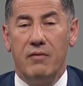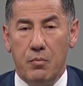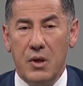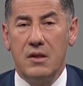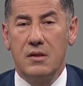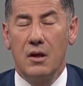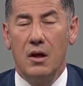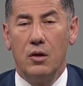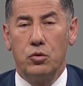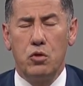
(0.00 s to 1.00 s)
Ve biz
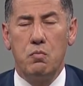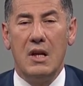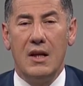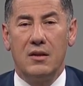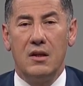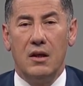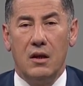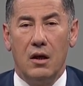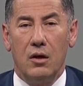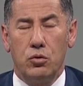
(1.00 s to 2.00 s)
Türk
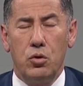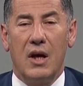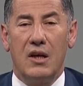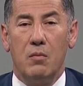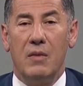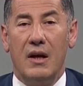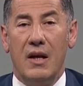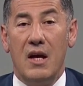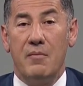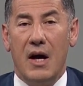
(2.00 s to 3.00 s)
milletini Türk
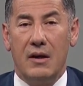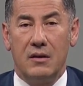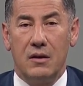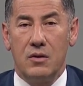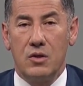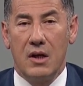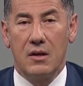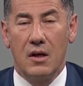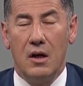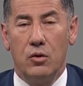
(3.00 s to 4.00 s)
hekimlerine emanet
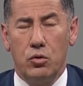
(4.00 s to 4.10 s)
edeceğiz.